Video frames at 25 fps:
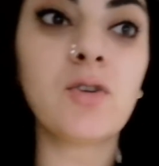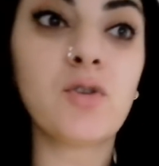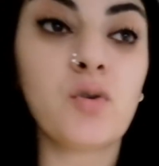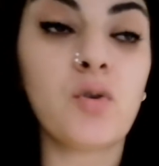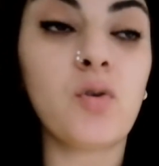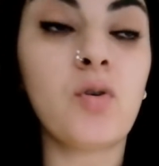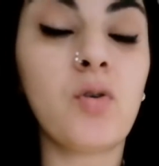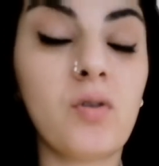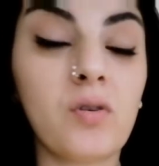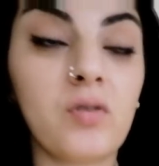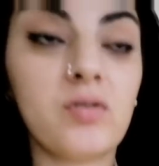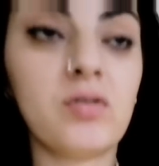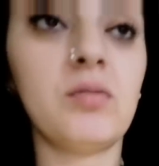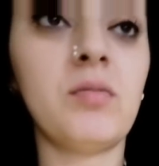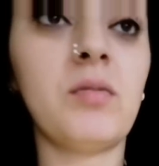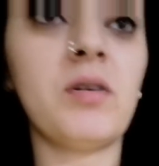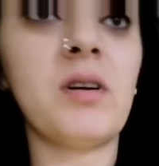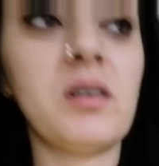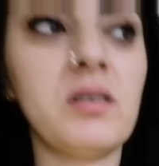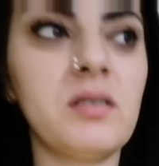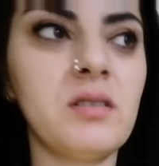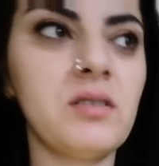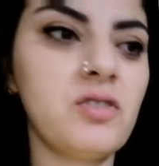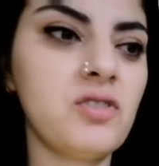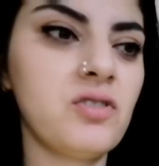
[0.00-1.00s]
Çok korktum
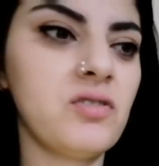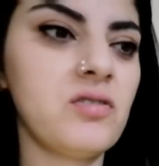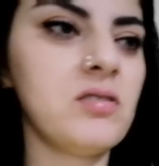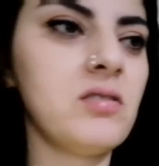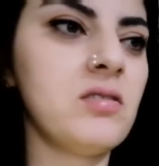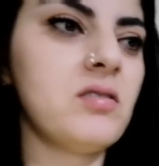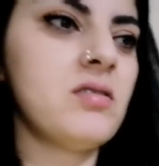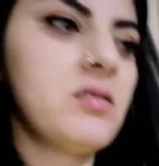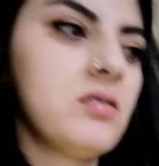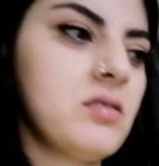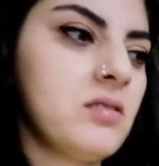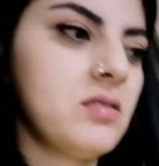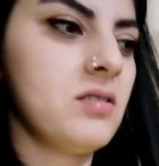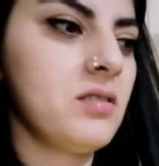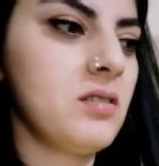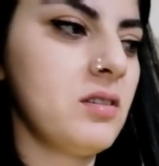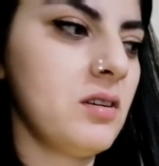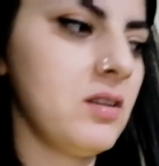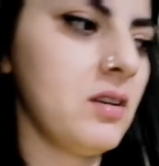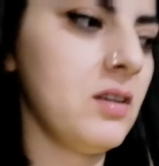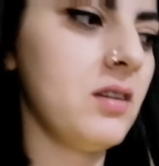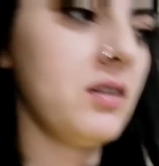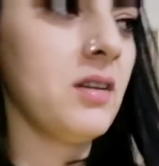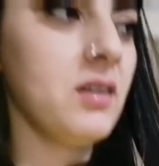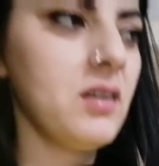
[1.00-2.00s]
arkadaşlar.
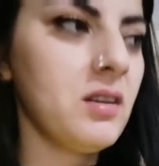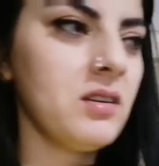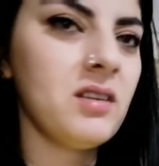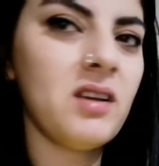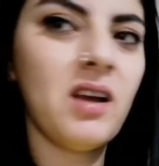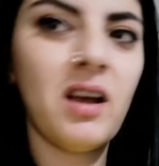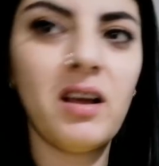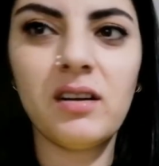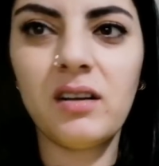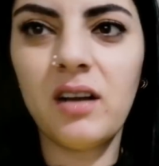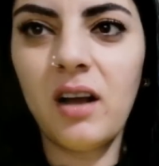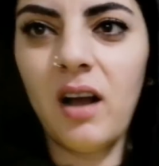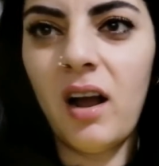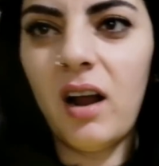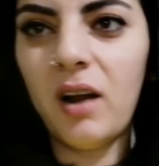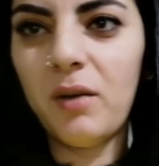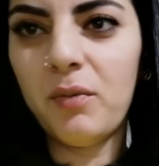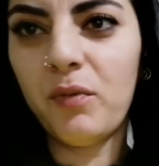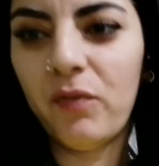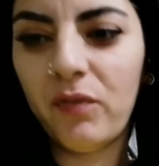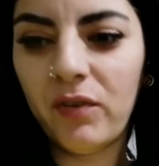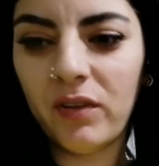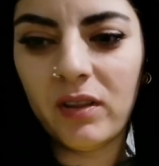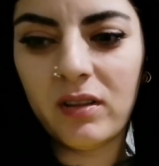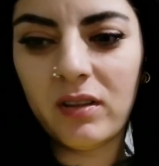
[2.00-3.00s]
Yani
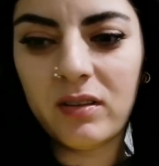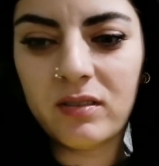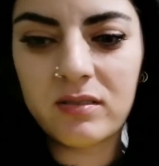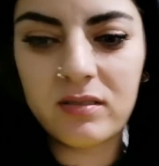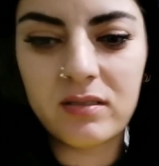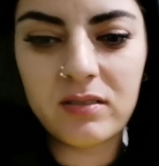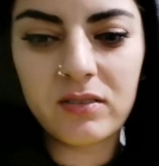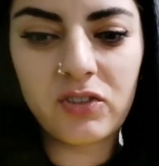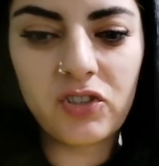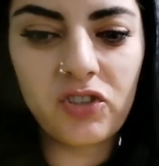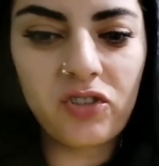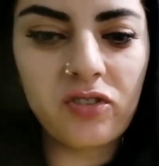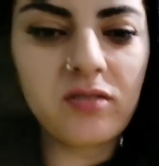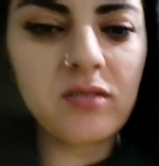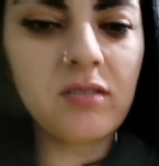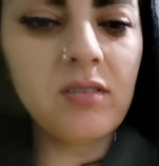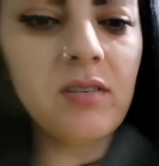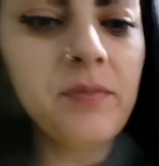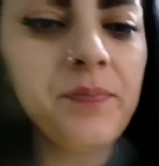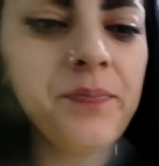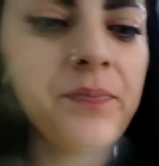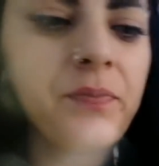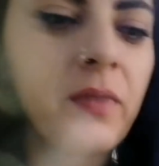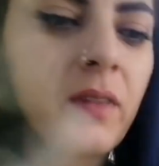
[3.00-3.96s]
kalbim falan sıkıştı.